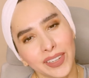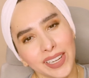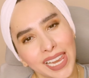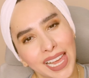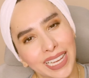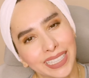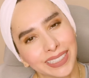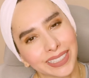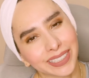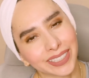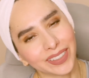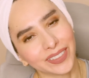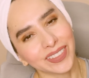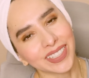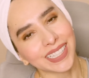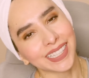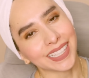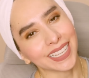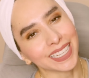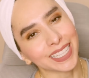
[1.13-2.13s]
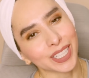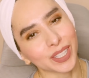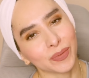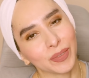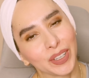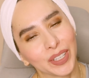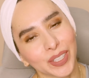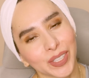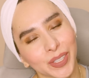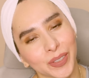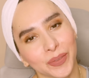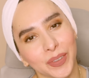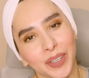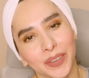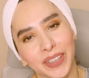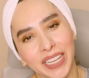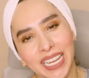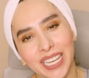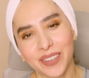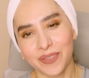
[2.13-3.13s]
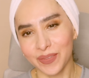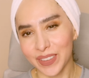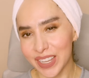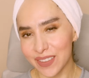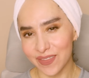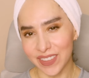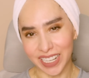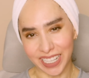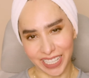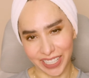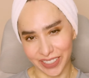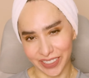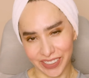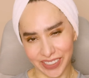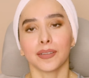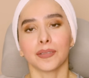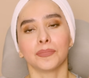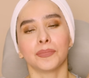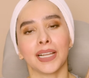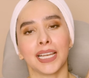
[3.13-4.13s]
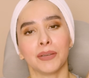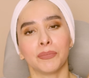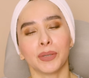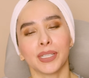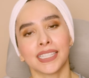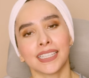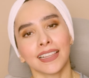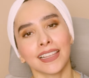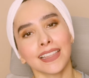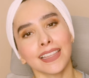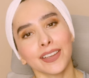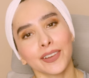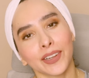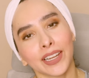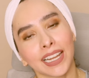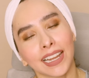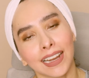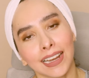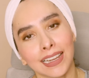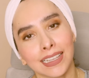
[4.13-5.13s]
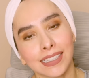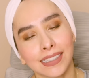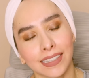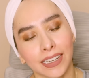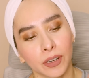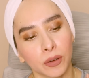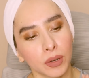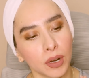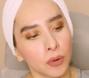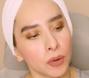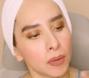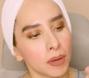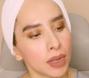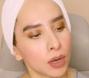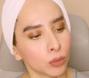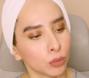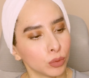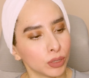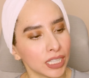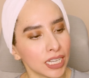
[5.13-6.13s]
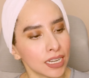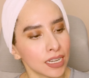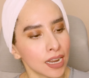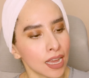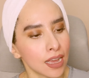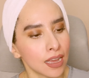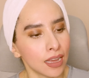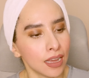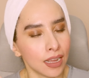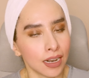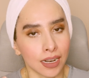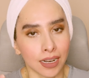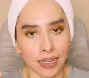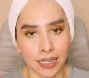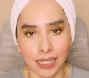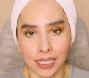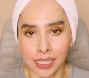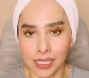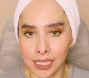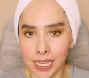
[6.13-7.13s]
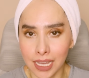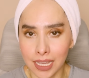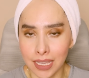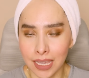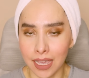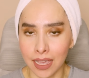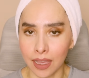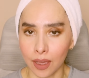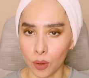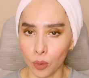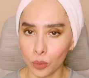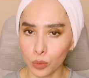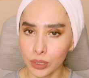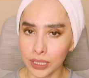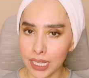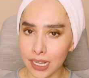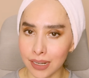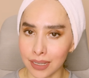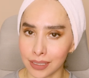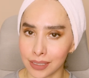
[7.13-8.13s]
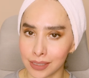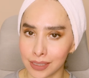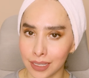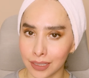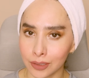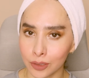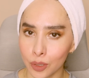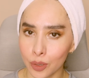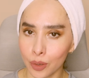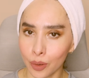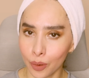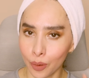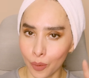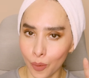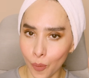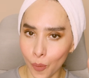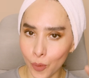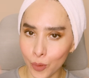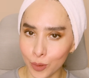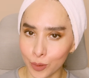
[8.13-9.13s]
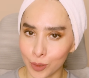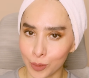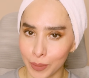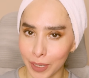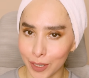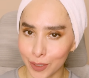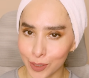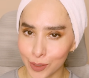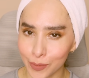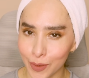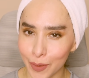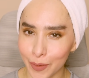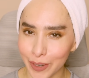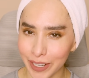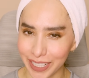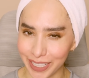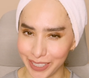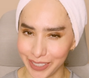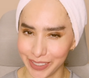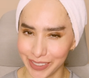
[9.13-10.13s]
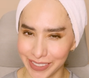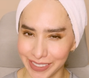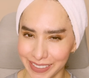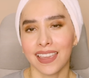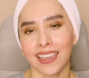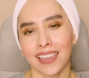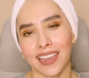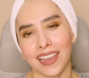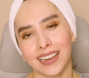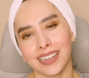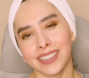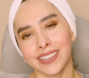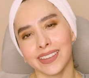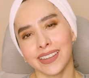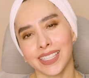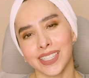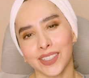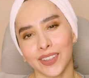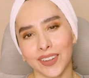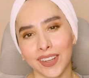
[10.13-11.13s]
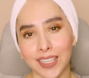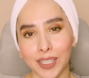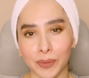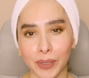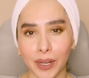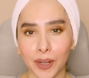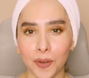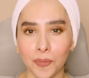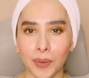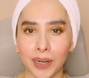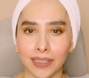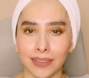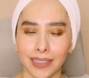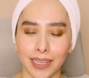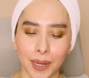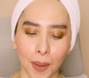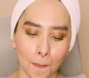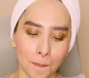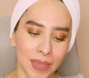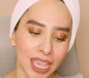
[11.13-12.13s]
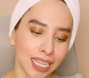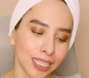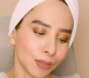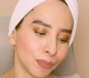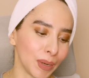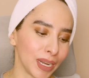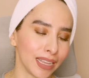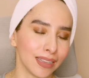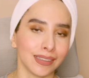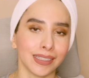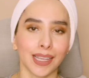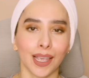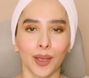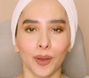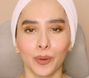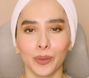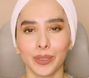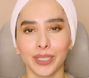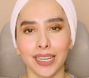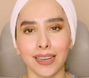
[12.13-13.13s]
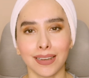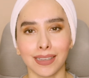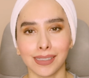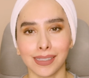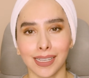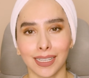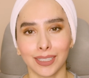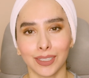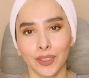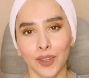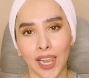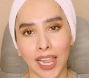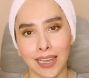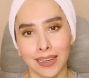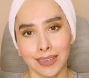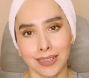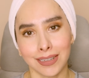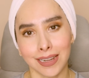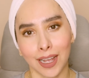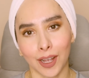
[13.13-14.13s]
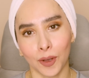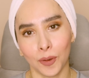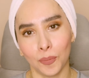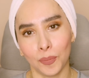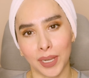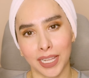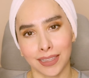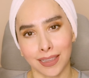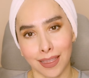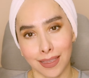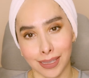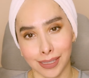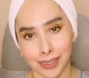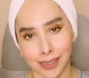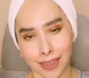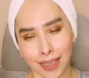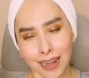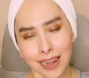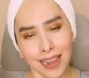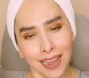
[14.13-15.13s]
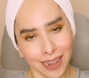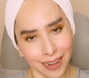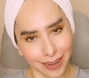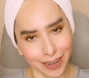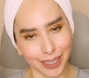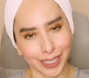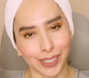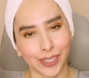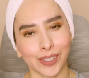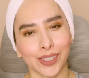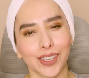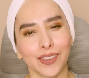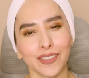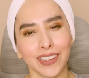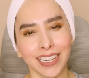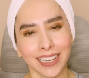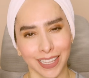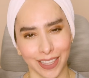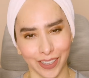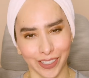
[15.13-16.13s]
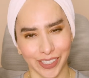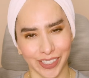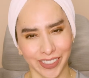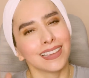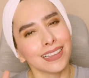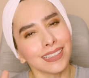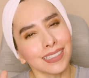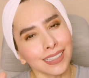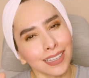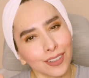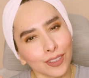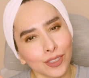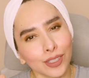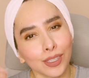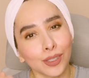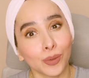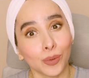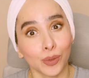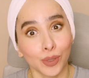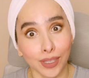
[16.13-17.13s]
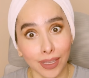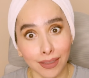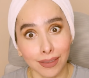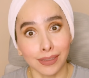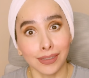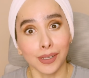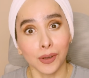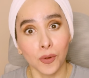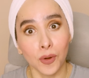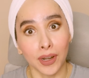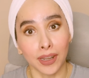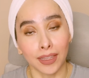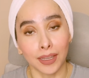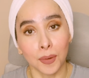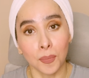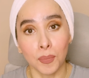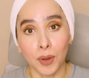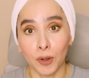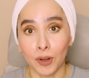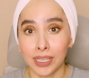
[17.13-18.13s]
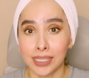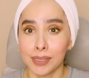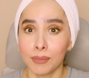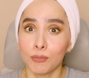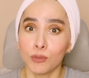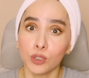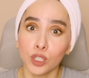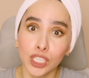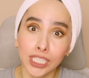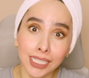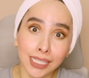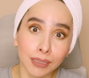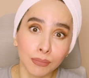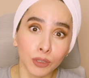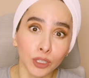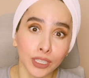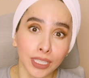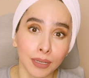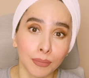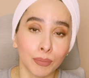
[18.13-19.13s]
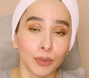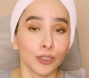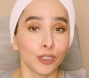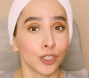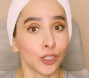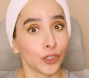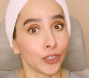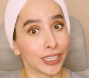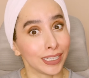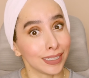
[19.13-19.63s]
hola, ¿cómo están? Espero súper bien, bienvenidos. Vale, pues el día de hoy les traigo una nueva rutina, reseña, utilizando unos viejos favoritos. En esta ocasión les voy a compartir mi experiencia utilizando la línea completa de Sedal rizos definidos. Y es que no sé si ustedes se acuerdan, pero hace muchísimo tiempo yo